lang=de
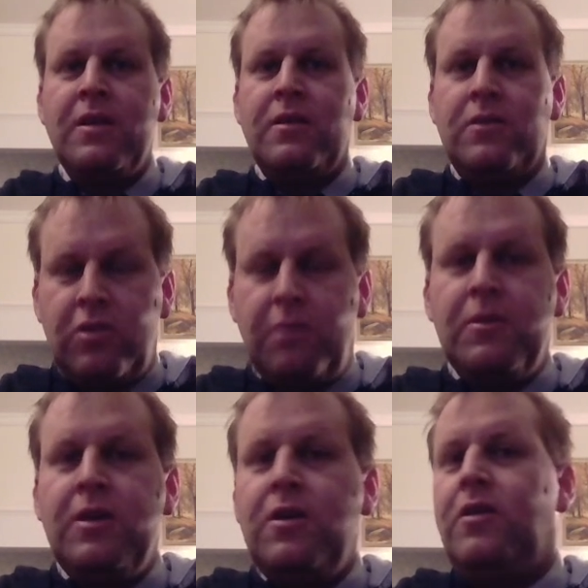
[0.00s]
So,
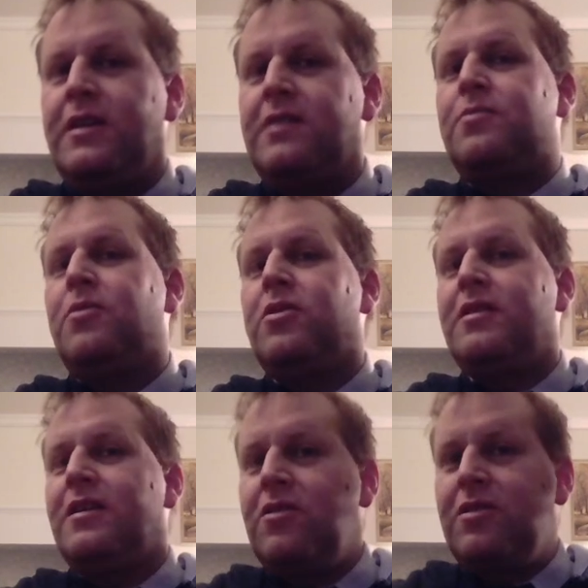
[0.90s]
und jetzt möchte
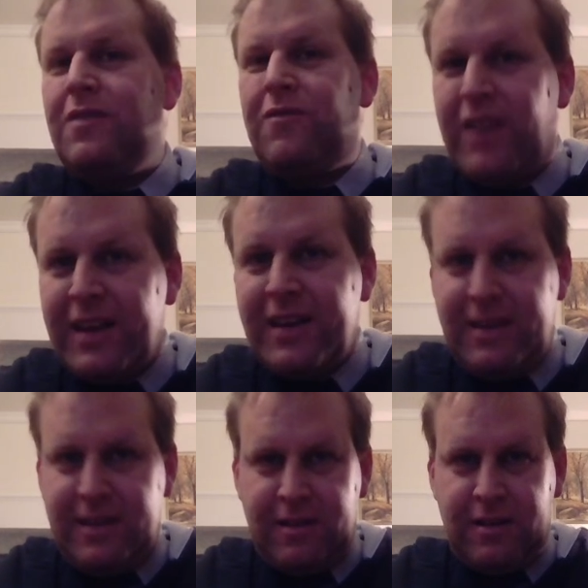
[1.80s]
ich noch den
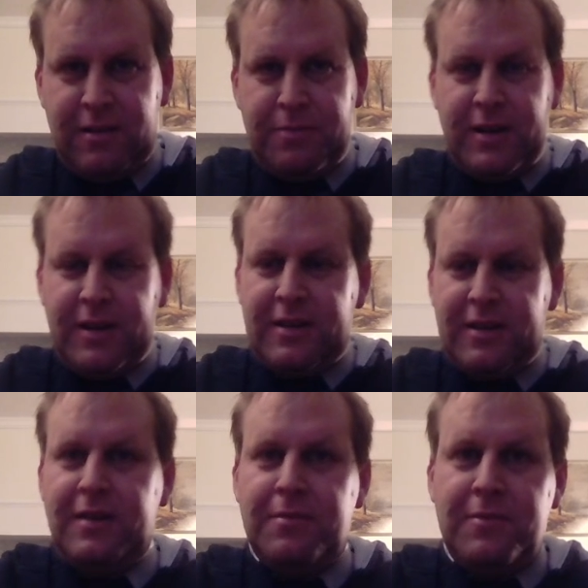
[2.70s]
Flächeninhalt
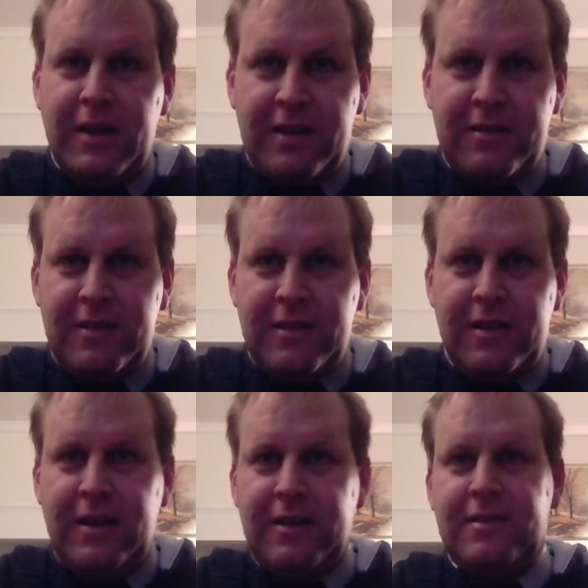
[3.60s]
berechnen im nächsten, in der
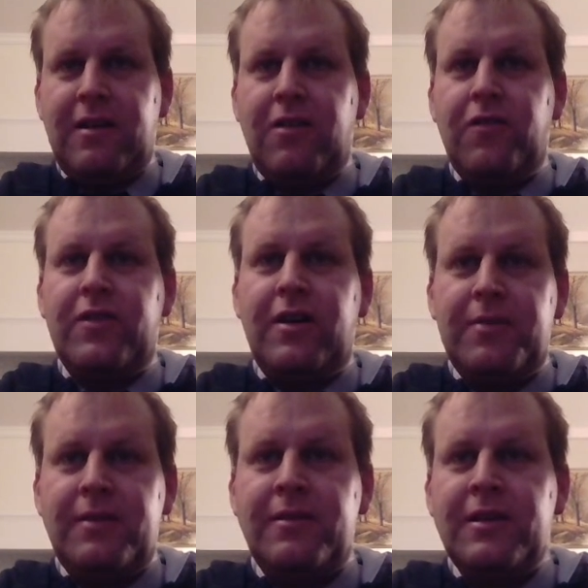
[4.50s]
nächsten
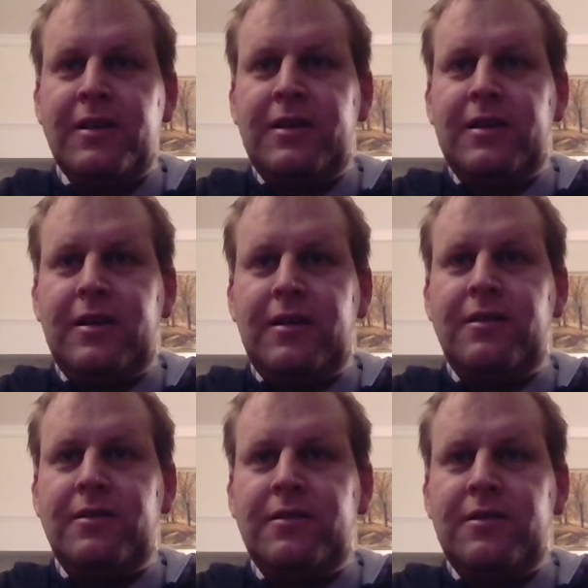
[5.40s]
Aufgabe.
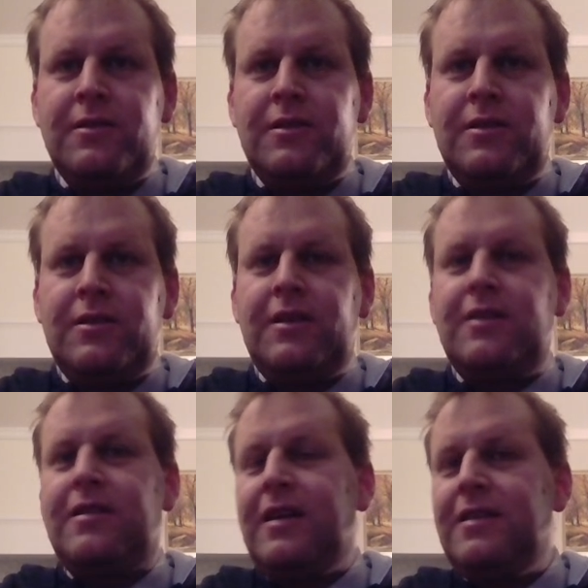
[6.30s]
Ja?
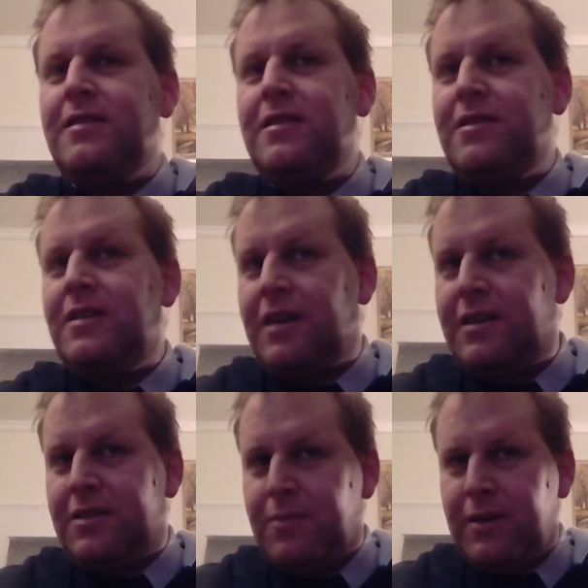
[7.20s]
Das heißt jetzt, ich kann
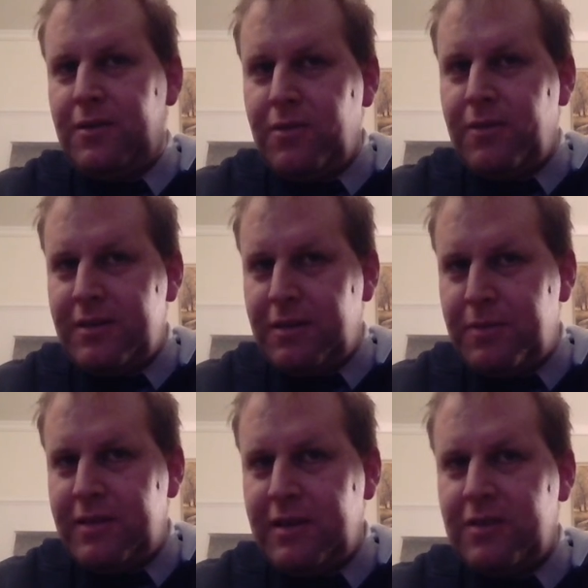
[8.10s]
jetzt mal nur, was ich
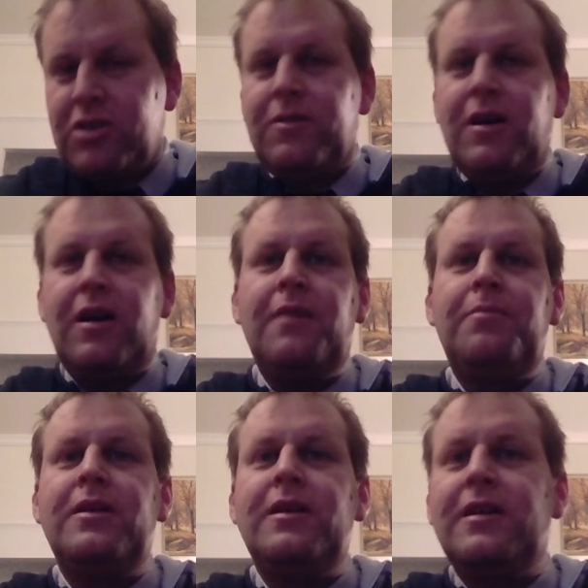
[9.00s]
bisher schon mal
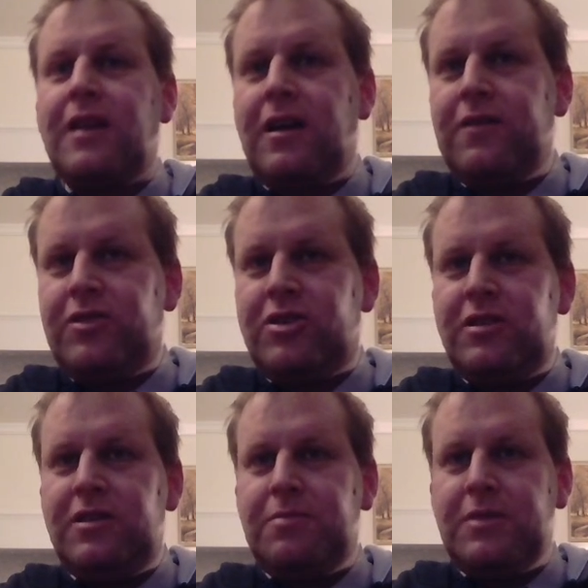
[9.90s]
habe, äh, grafisch
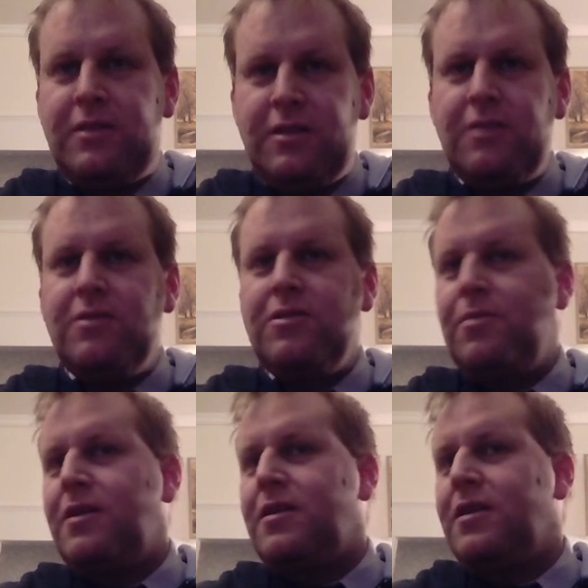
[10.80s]
interpretieren. Und
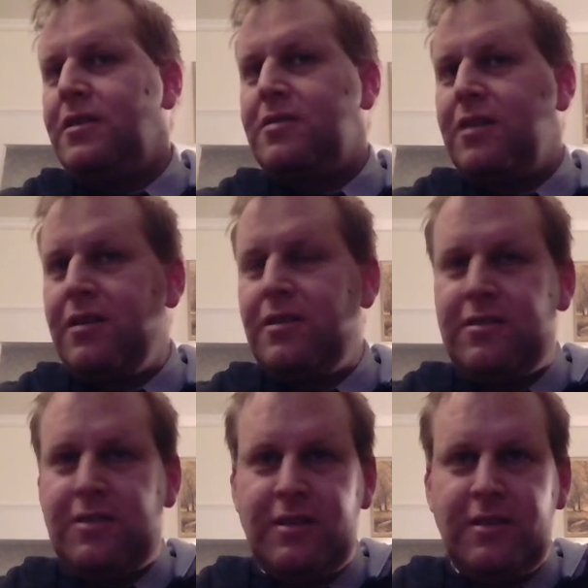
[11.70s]
zwar kann ich sagen,
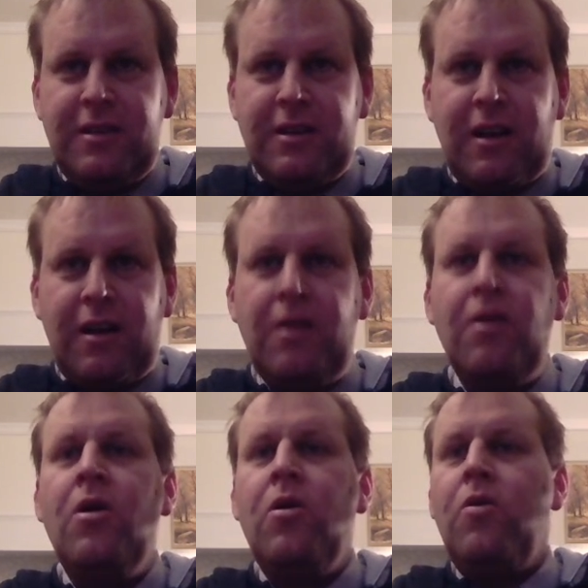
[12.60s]
das Integral
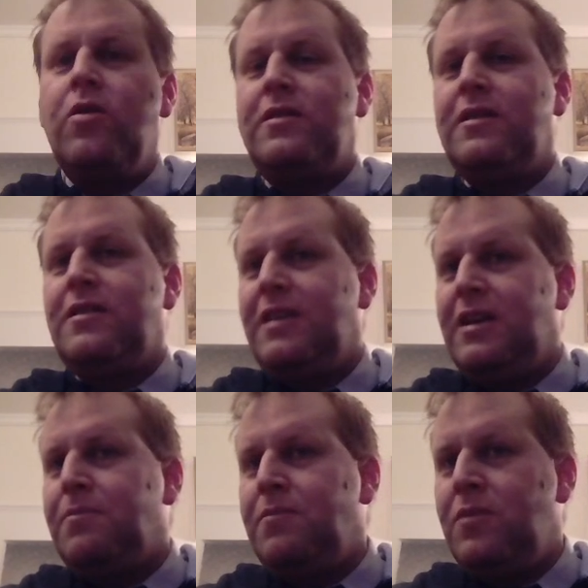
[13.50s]
ordnet
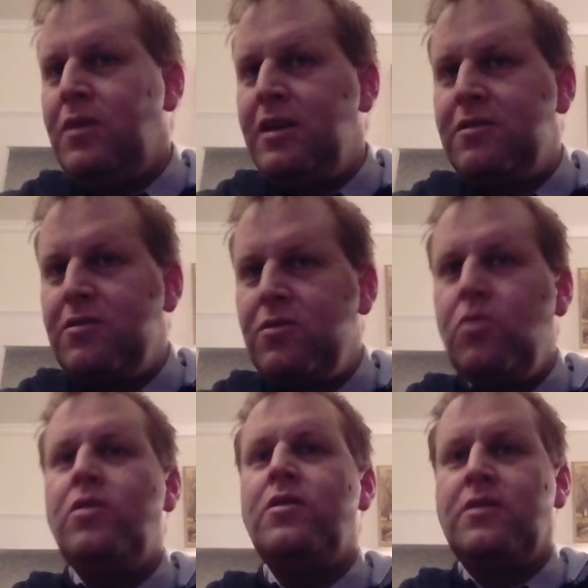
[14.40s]
jedem
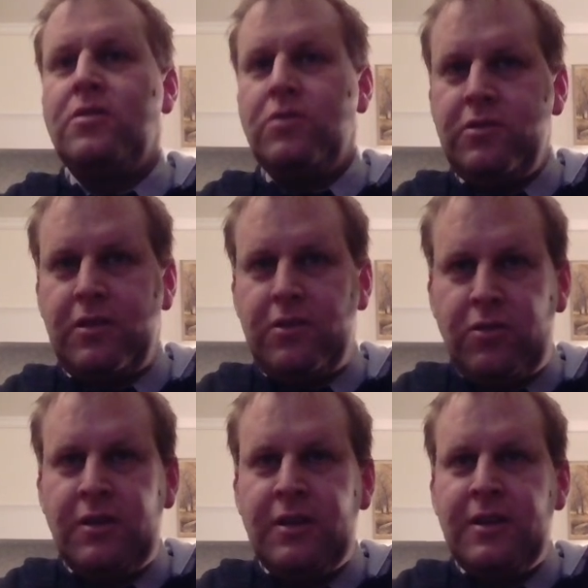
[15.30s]
x0 größer
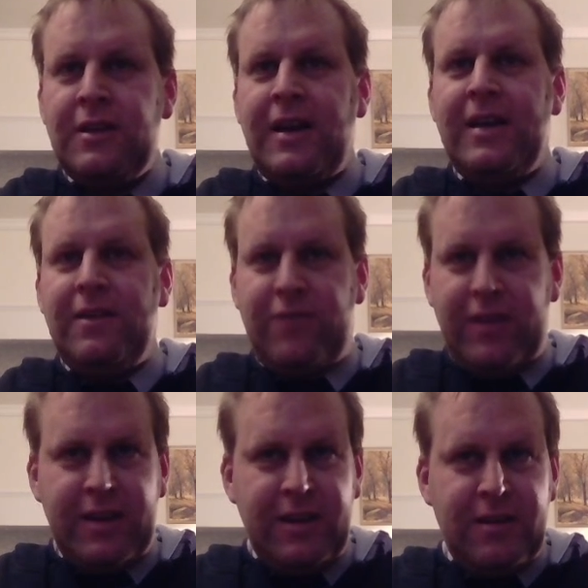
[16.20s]
0 einen
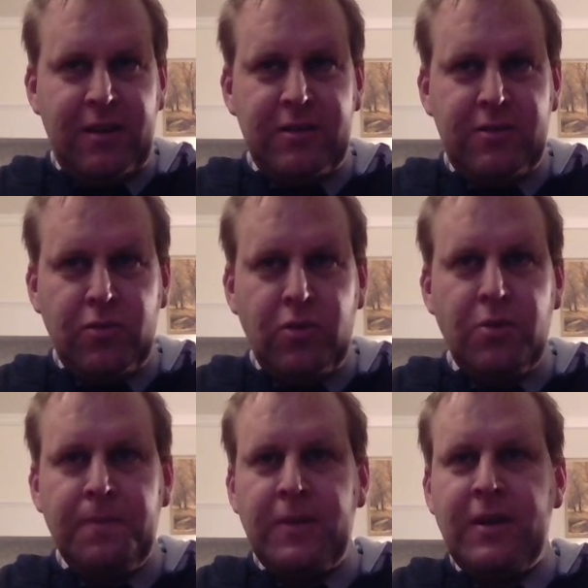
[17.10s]
Flächeninhalt
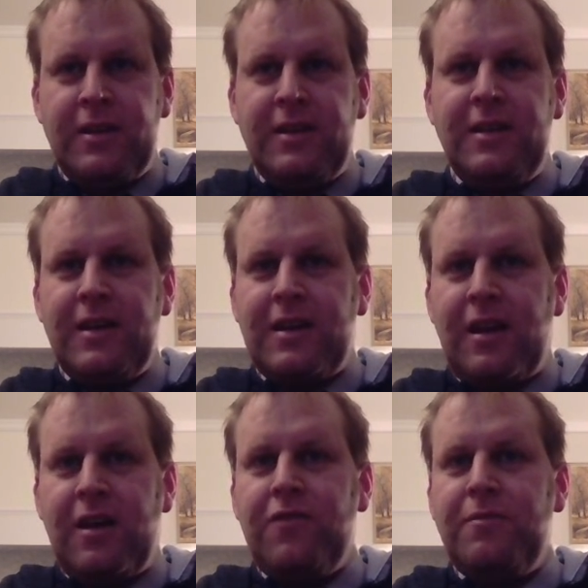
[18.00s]
zu den der
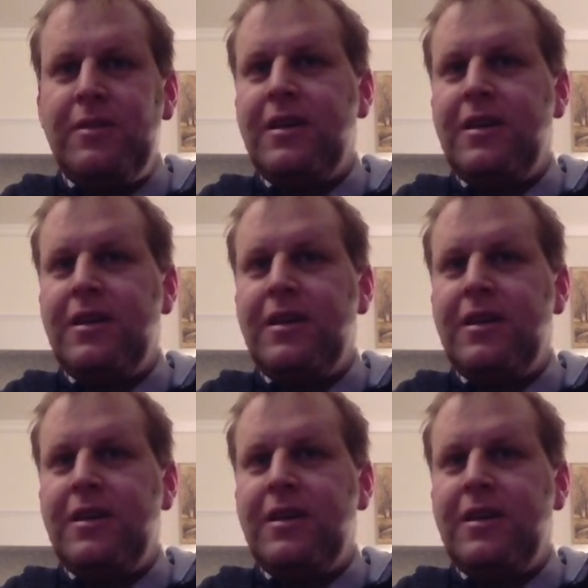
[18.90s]
Graph mit der